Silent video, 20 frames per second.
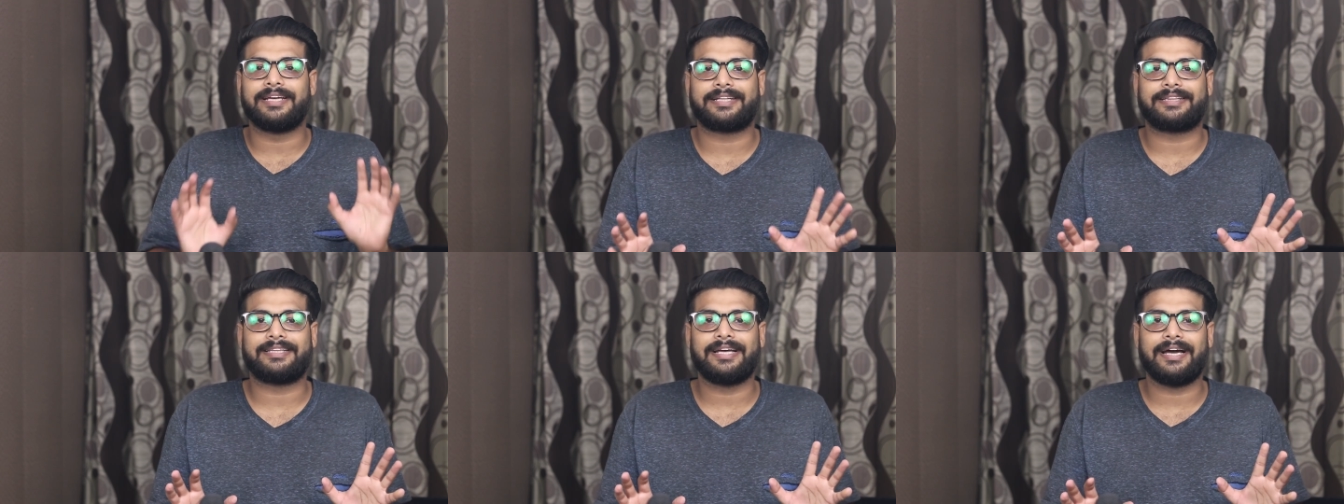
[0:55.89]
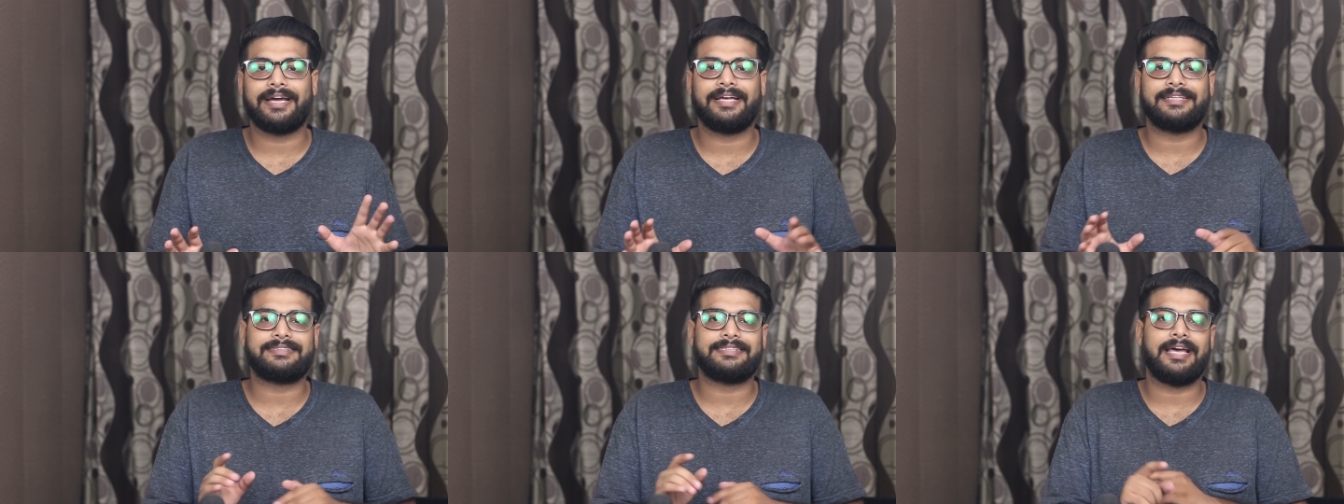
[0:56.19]

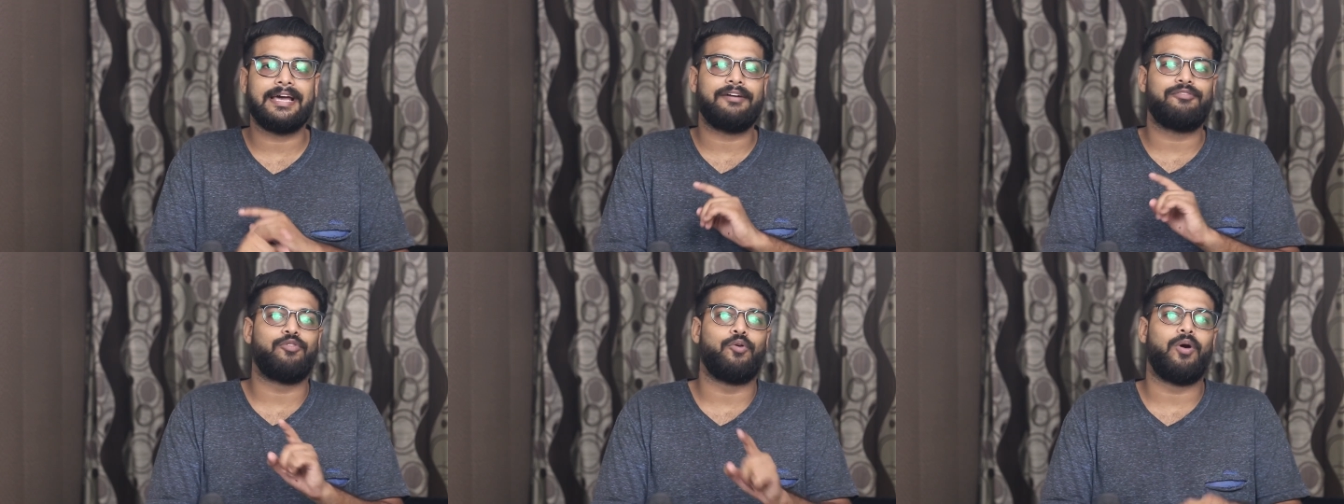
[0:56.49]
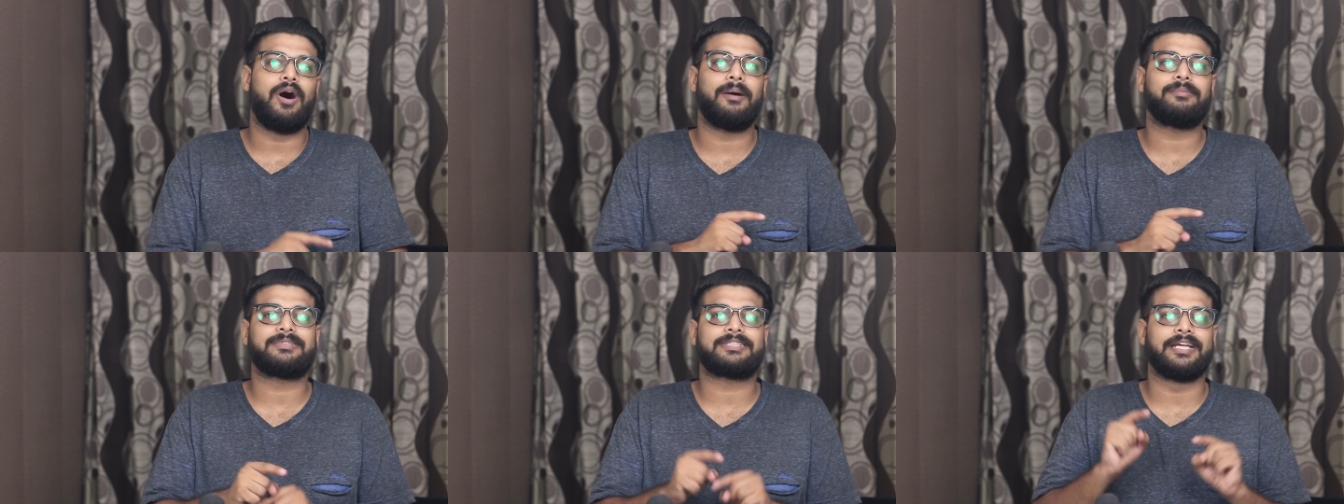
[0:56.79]
दिखता कैसा है
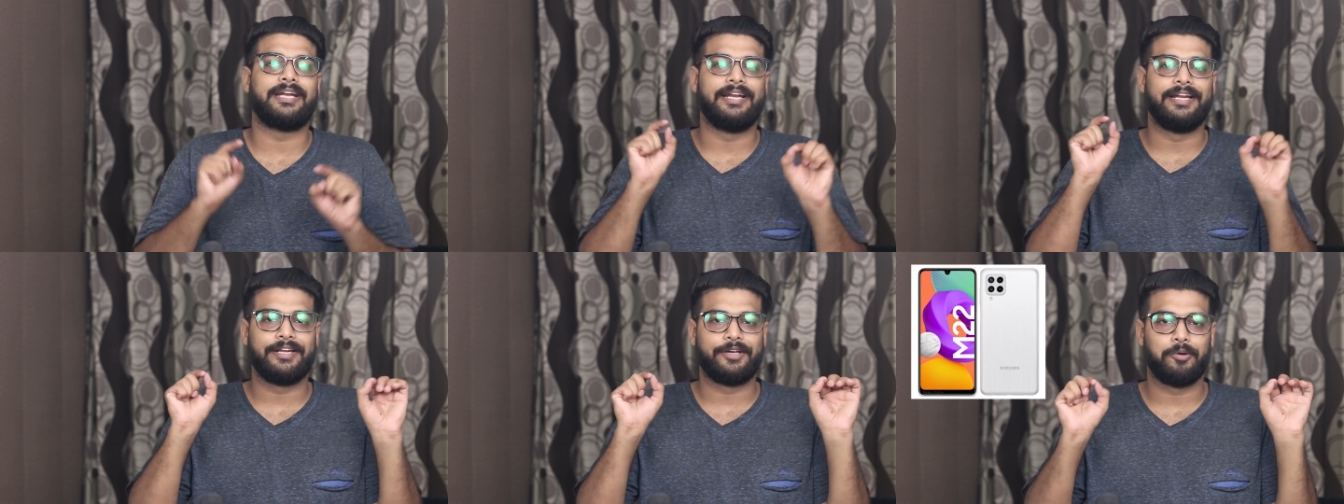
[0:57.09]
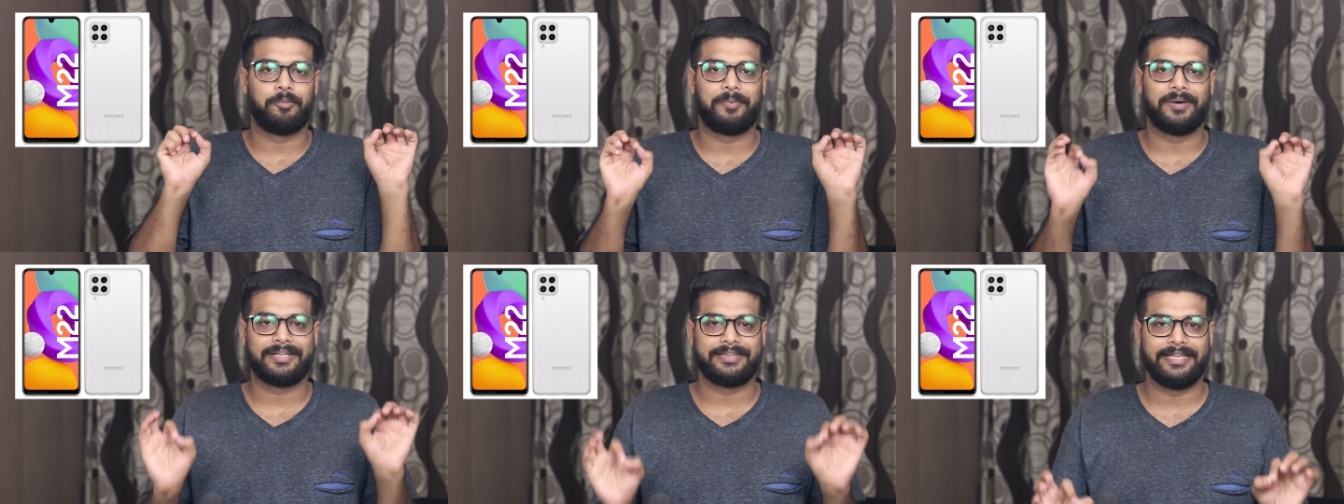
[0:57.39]
वो आप स्क्रीन
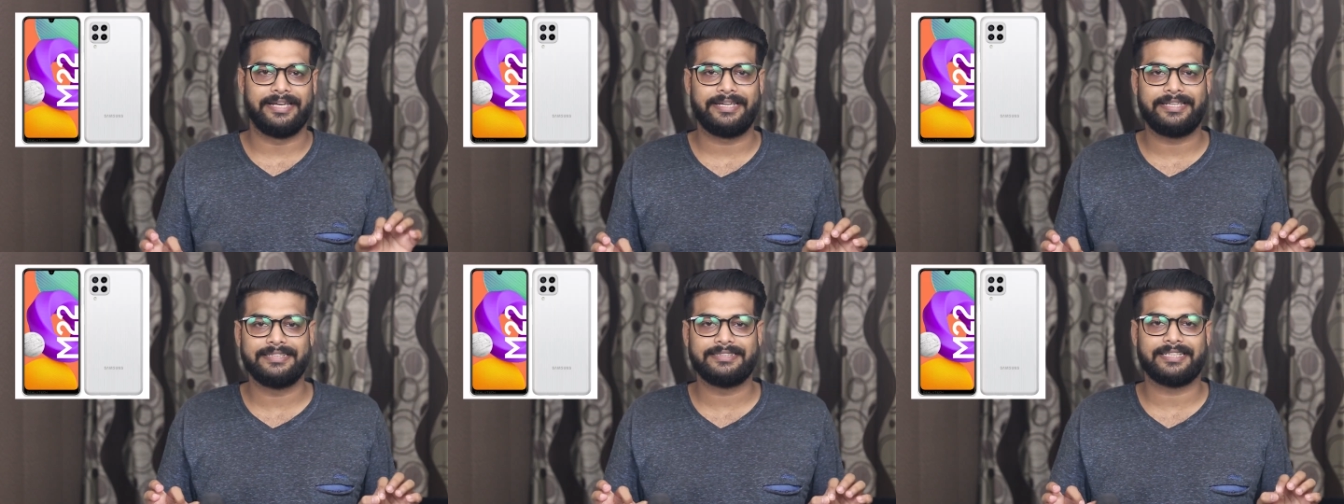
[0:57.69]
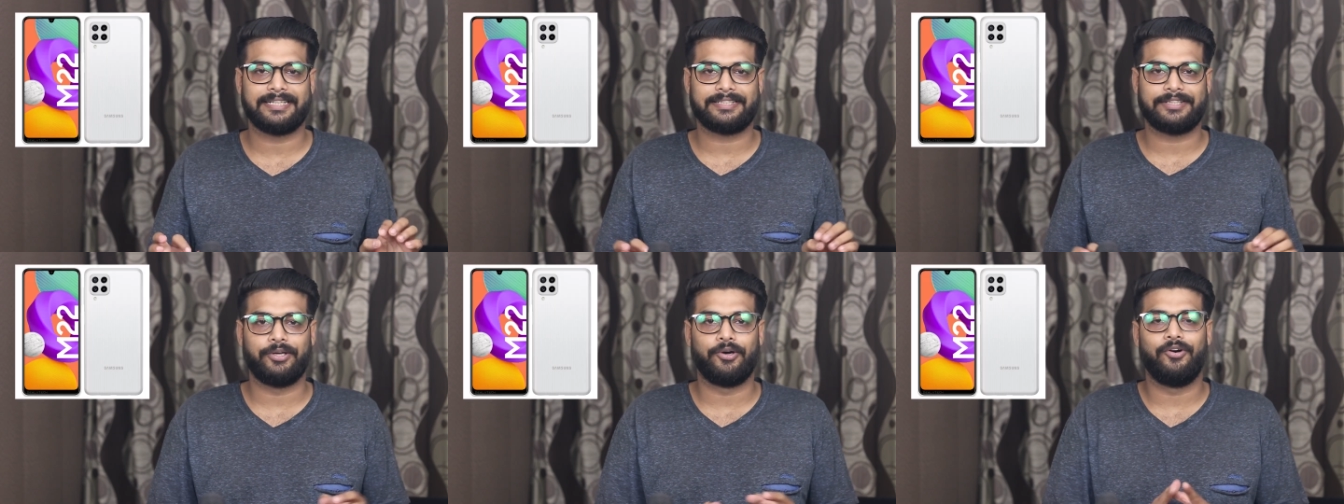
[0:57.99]
के ऊपर देख ही
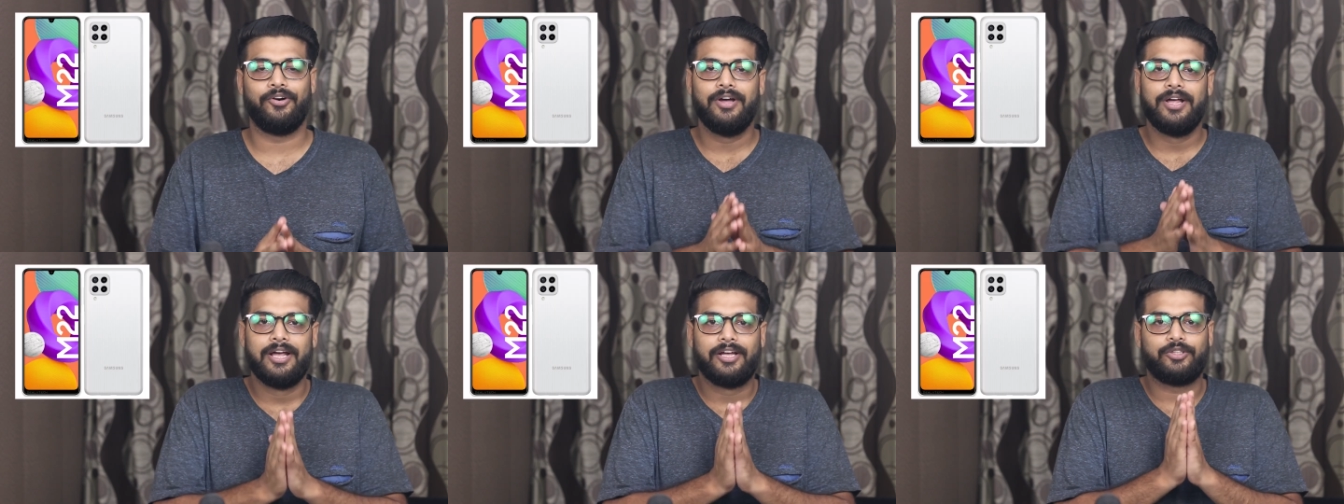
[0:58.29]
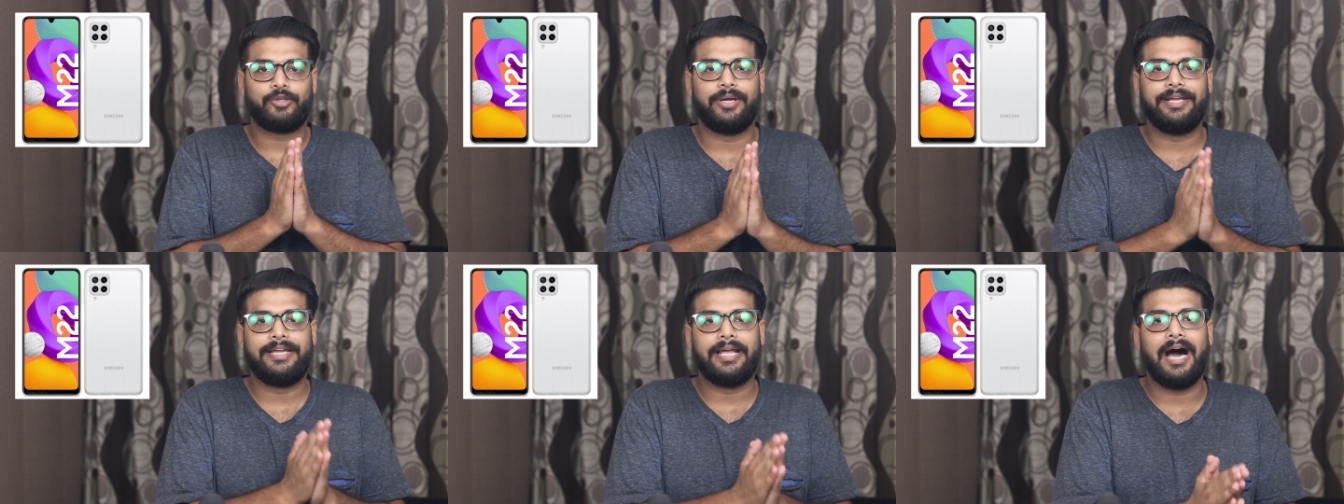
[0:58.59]
सकते हो
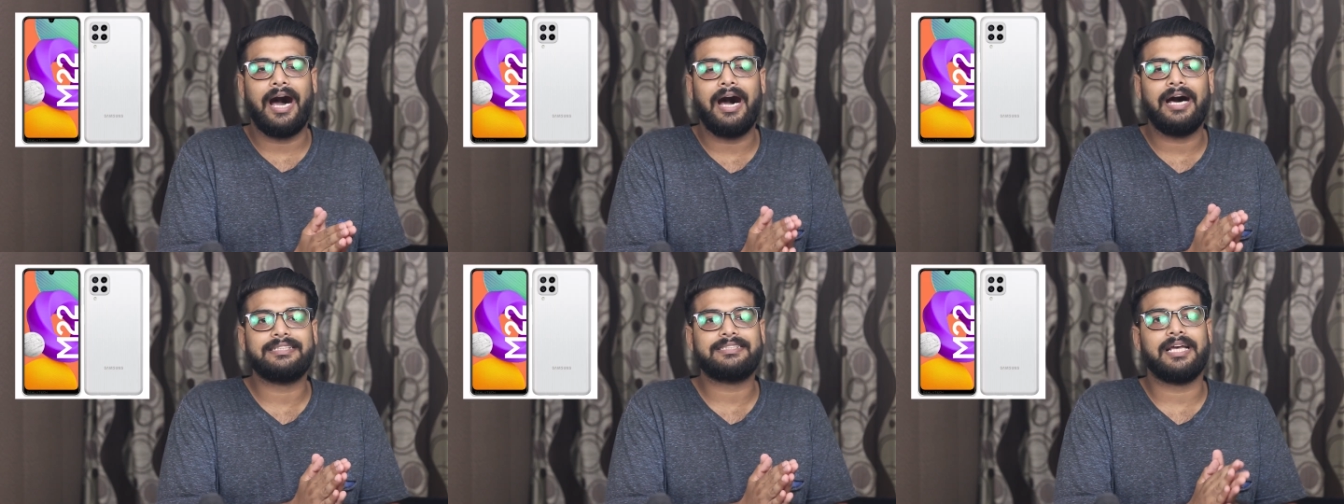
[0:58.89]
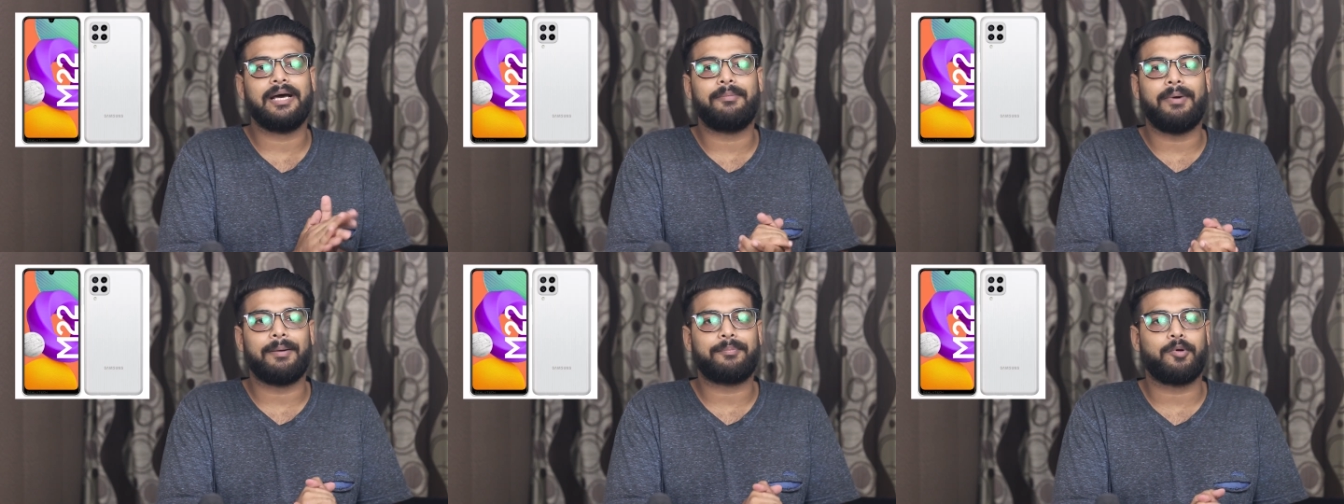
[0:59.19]
तो यहां
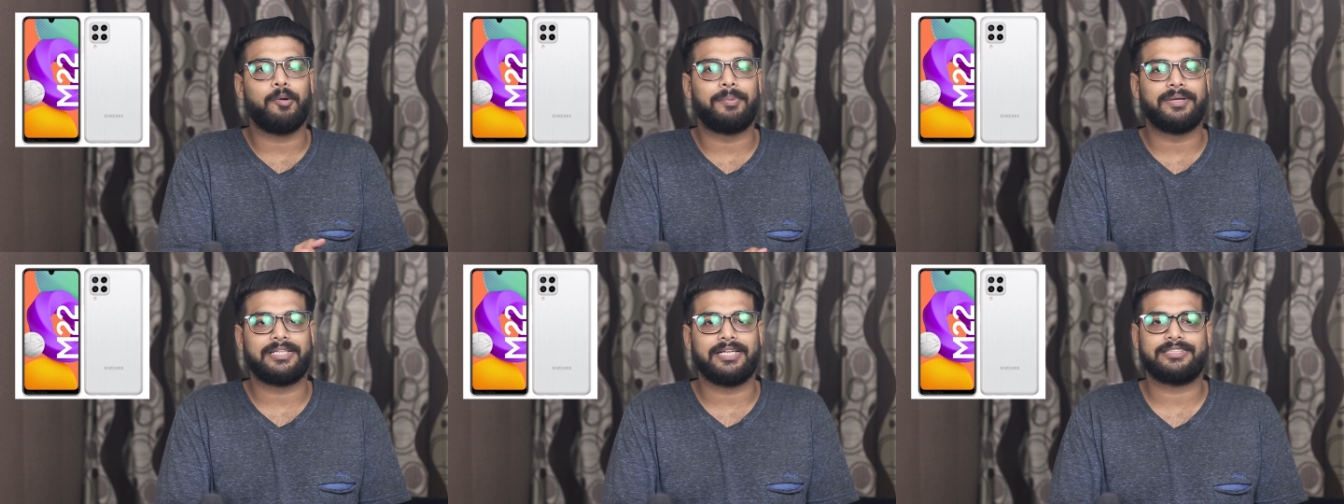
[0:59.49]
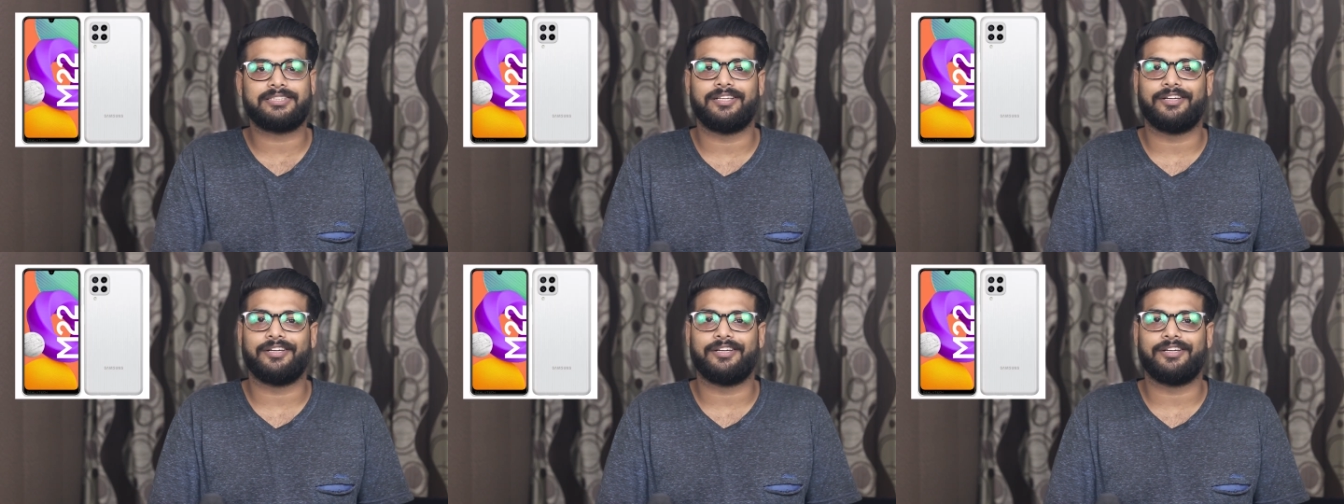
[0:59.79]
से अब आपको पता